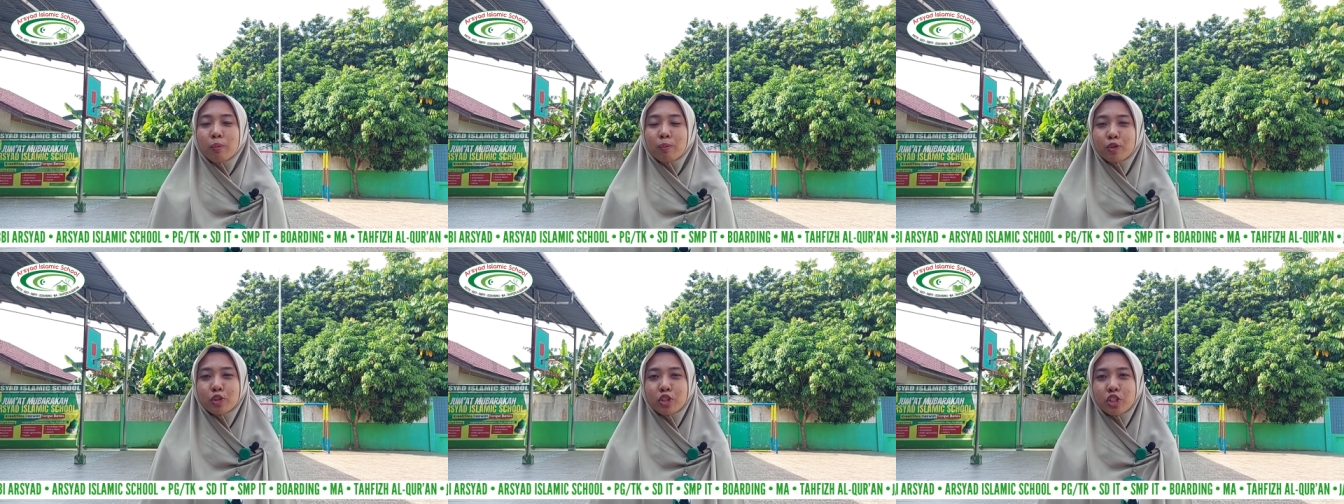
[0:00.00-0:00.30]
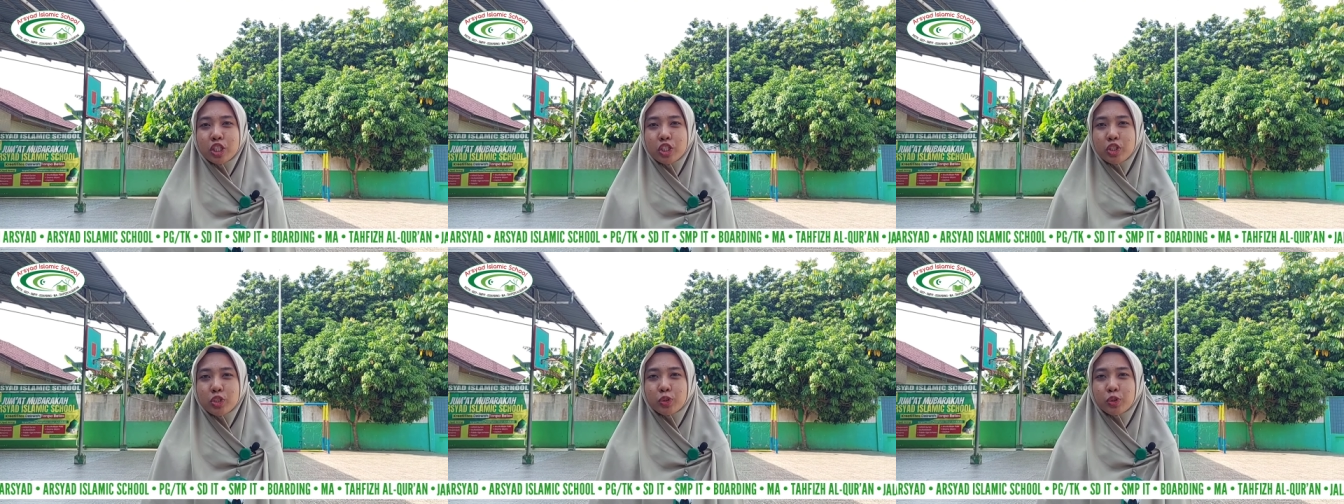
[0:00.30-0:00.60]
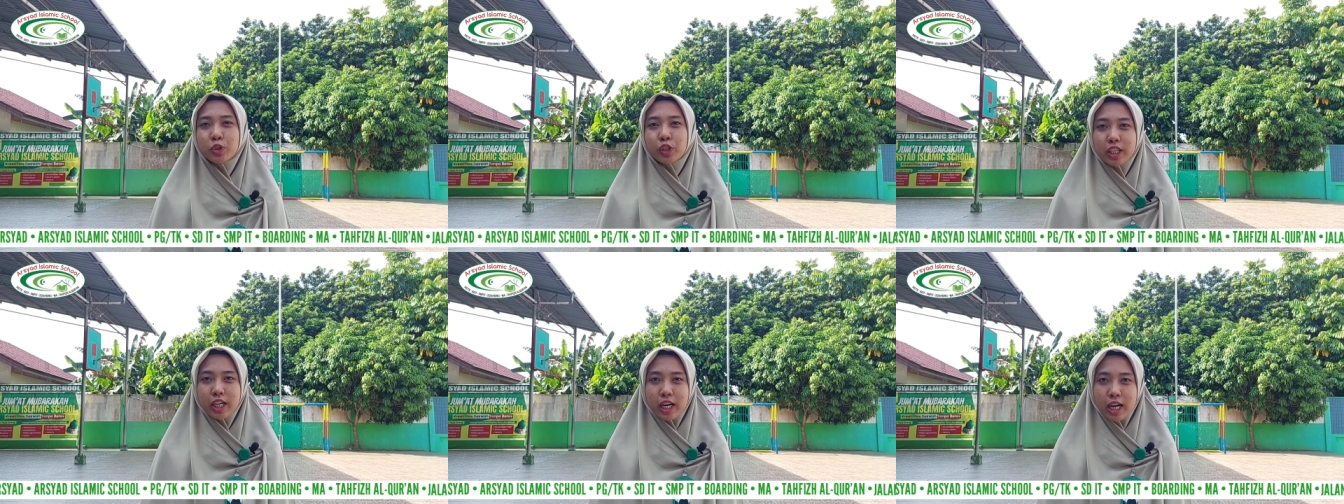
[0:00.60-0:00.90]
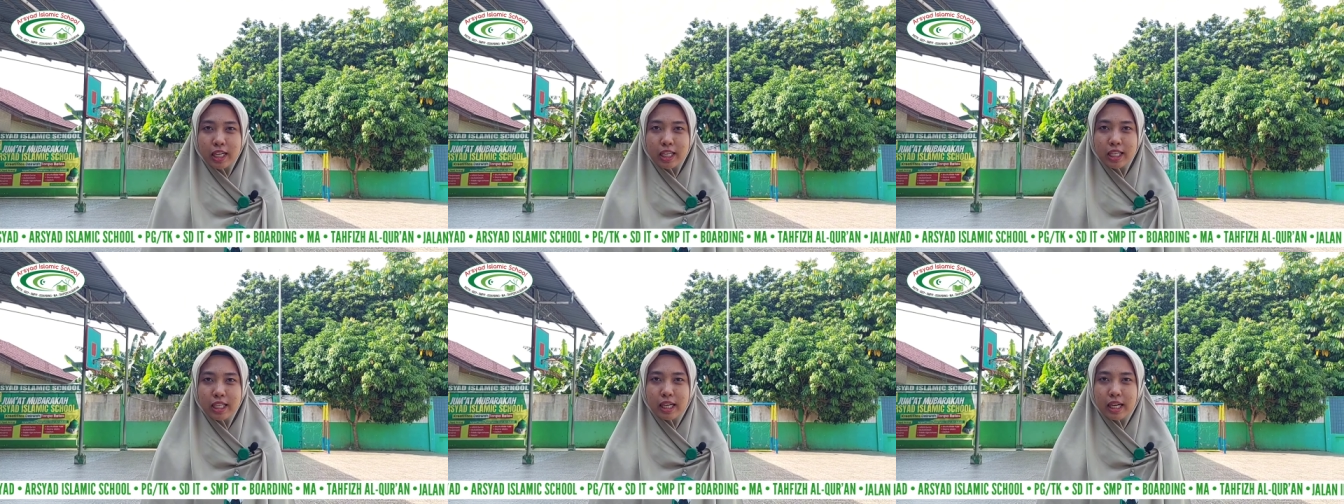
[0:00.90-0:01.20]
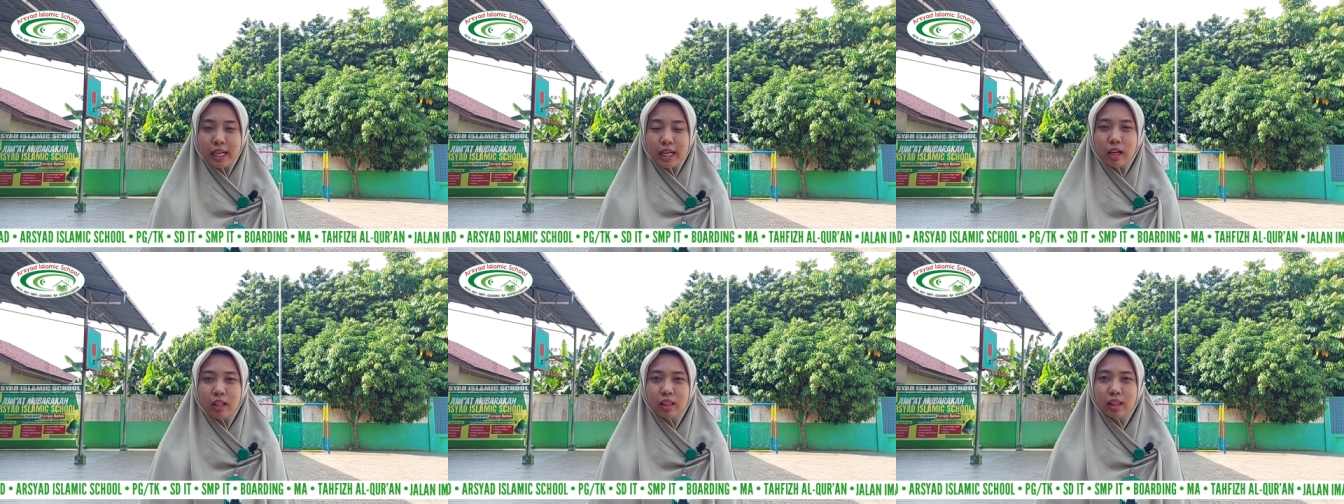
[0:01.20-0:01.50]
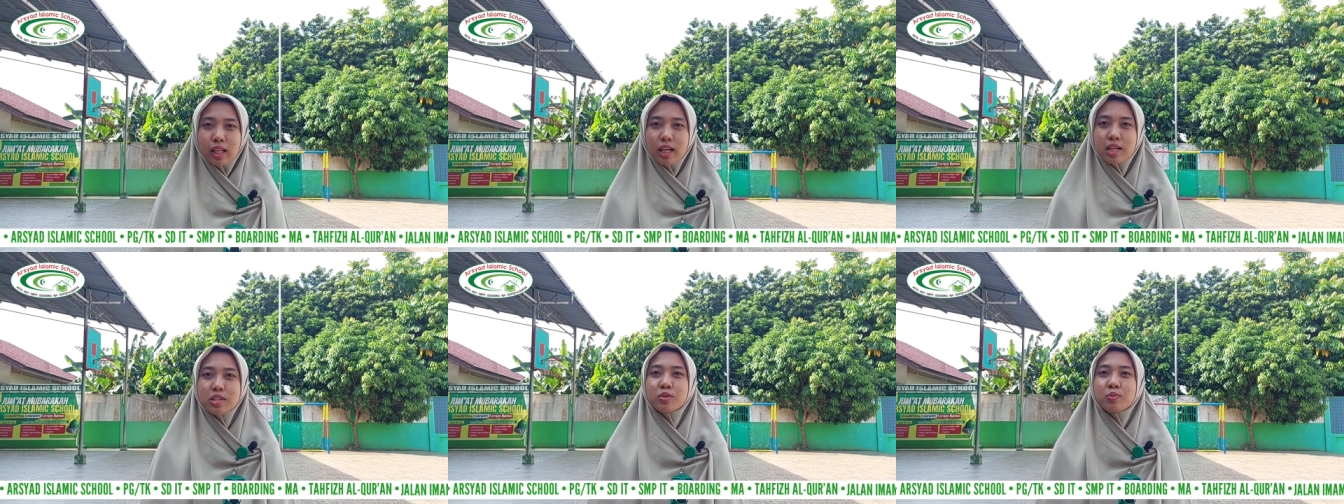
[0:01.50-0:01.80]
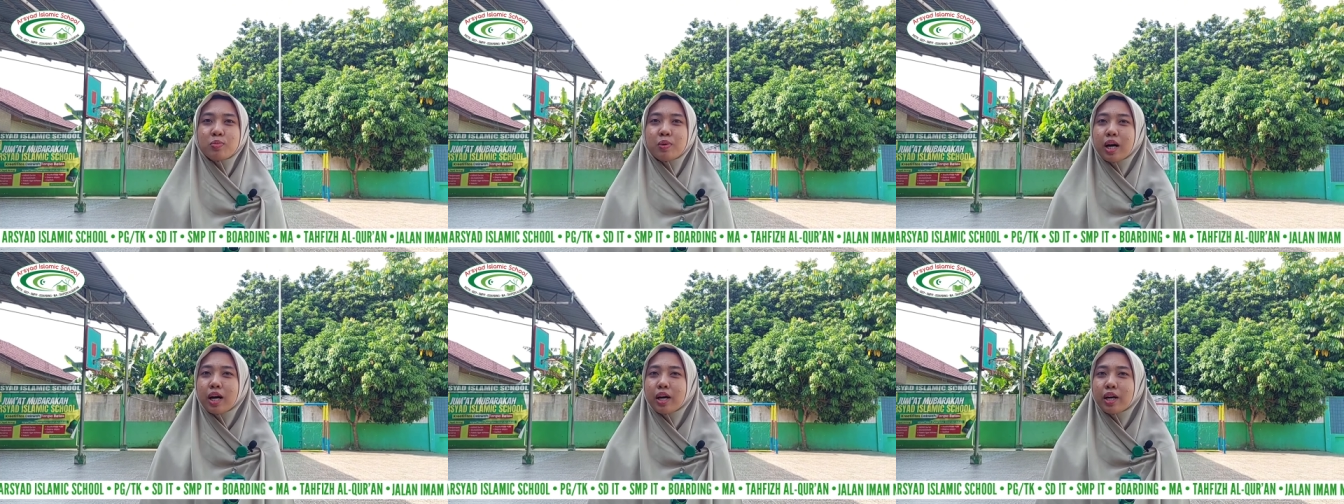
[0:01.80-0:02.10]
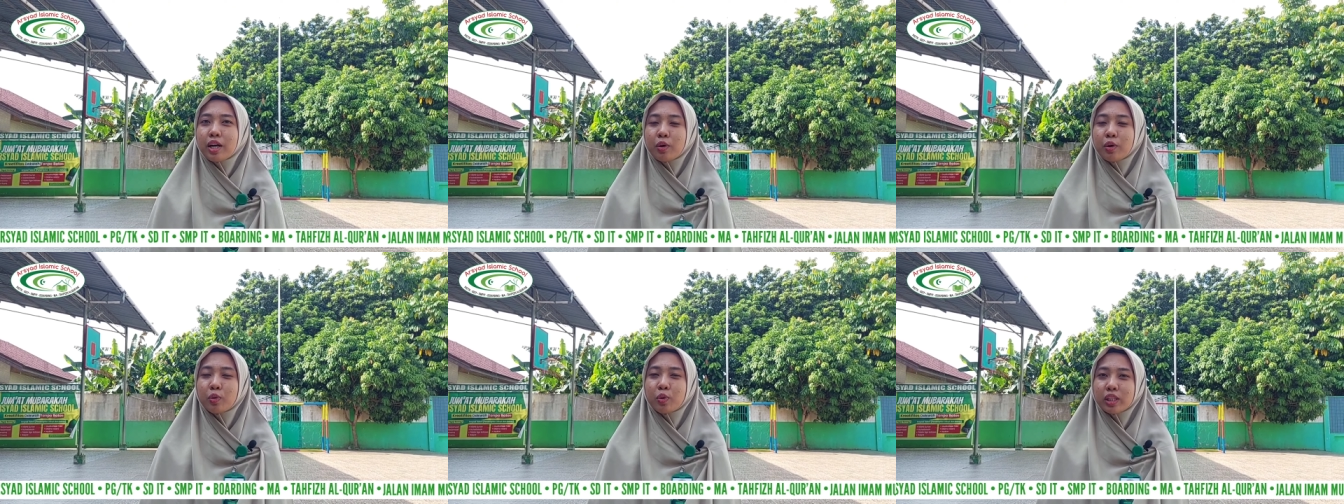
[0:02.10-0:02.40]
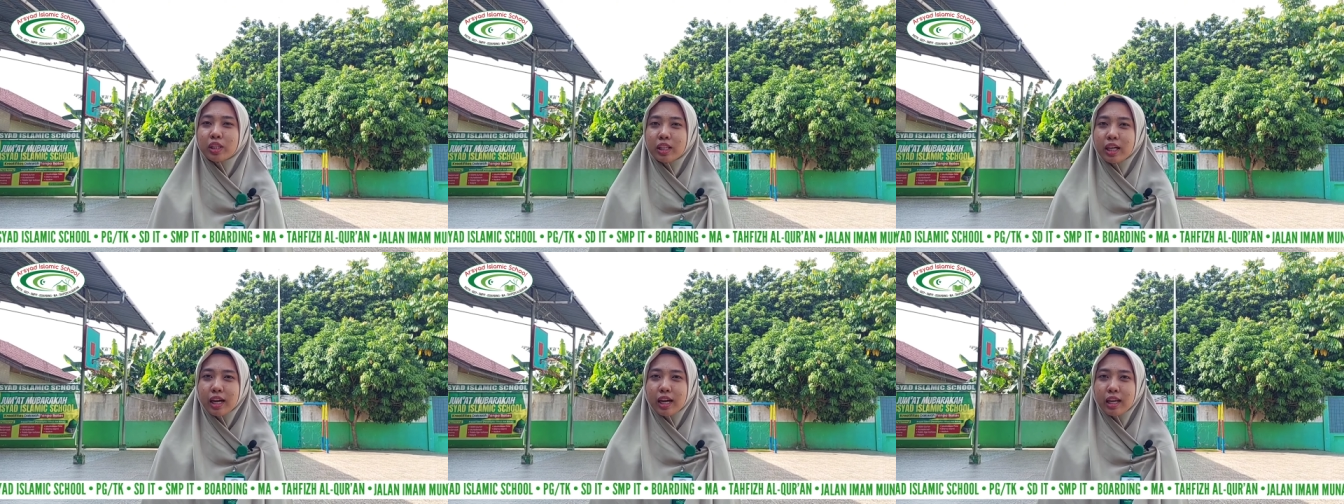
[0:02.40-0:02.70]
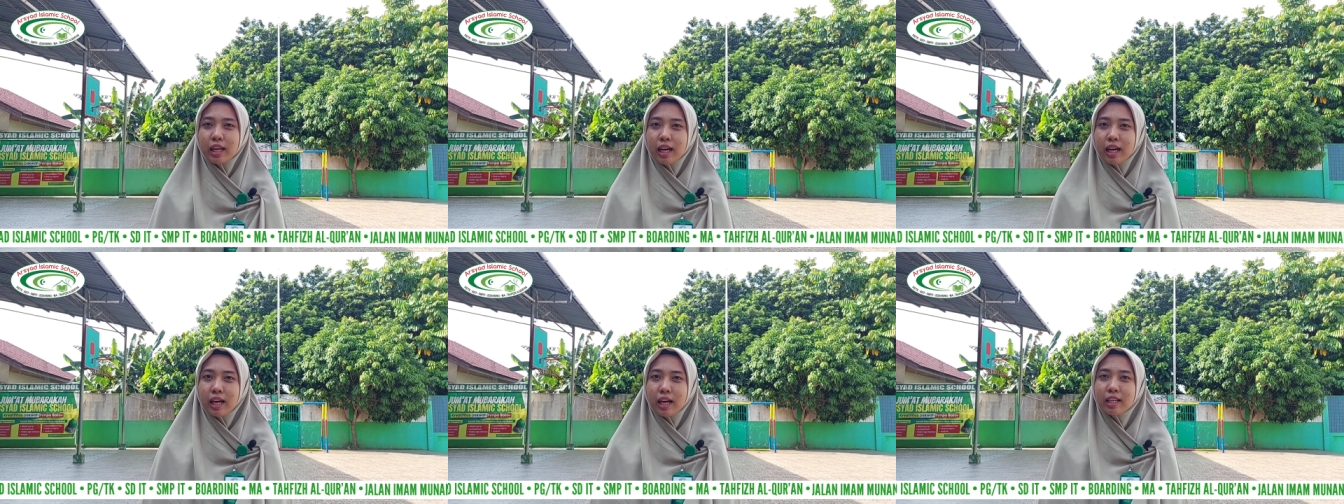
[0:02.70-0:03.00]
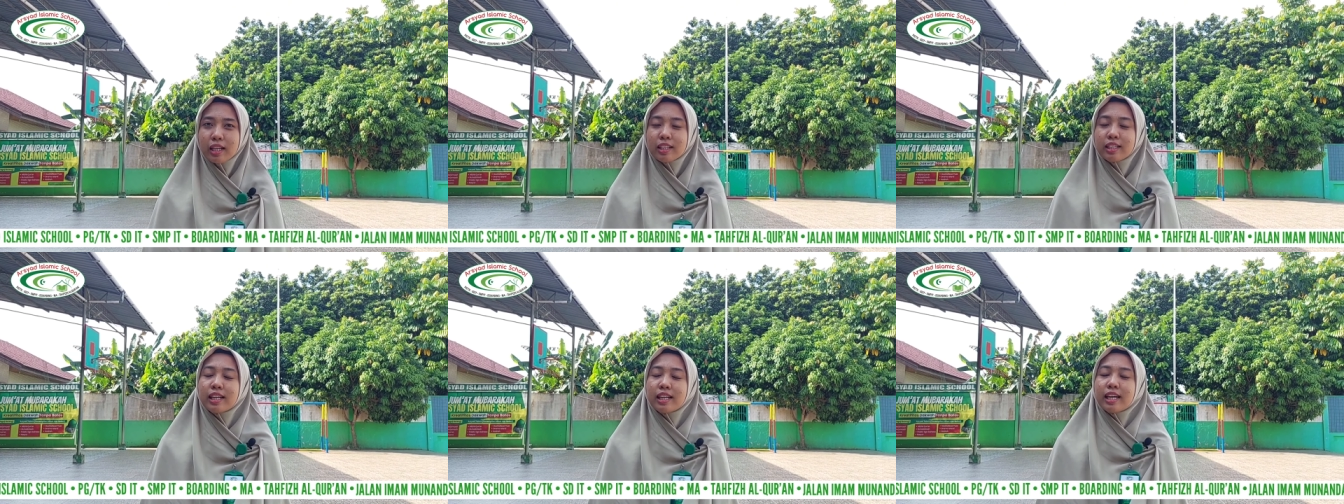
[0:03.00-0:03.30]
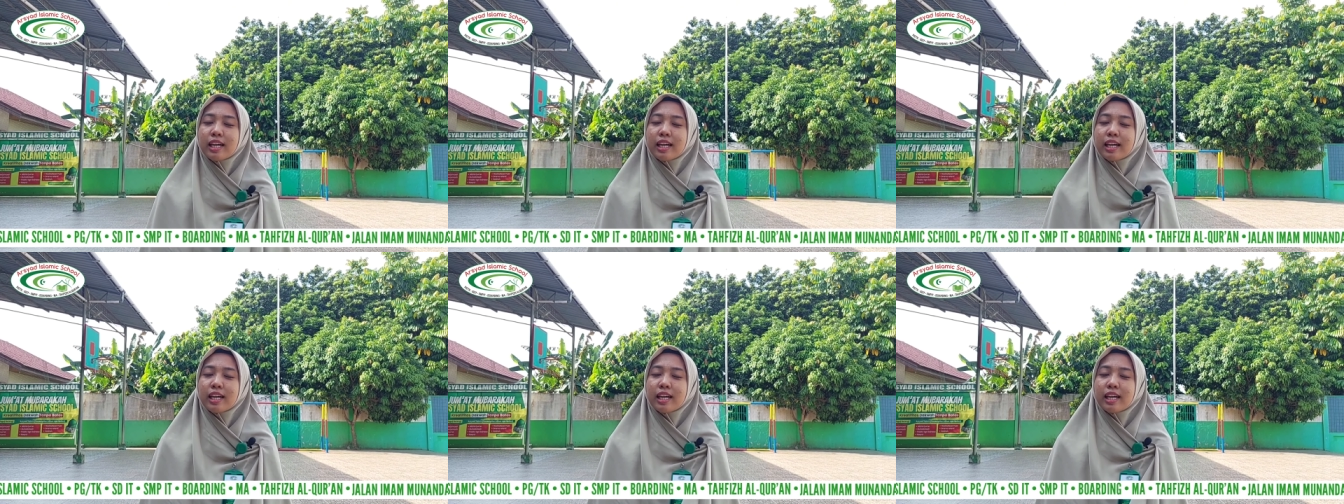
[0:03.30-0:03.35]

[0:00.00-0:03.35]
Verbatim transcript: Puji syukur kehadirat Allah subhanahu wa ta'ala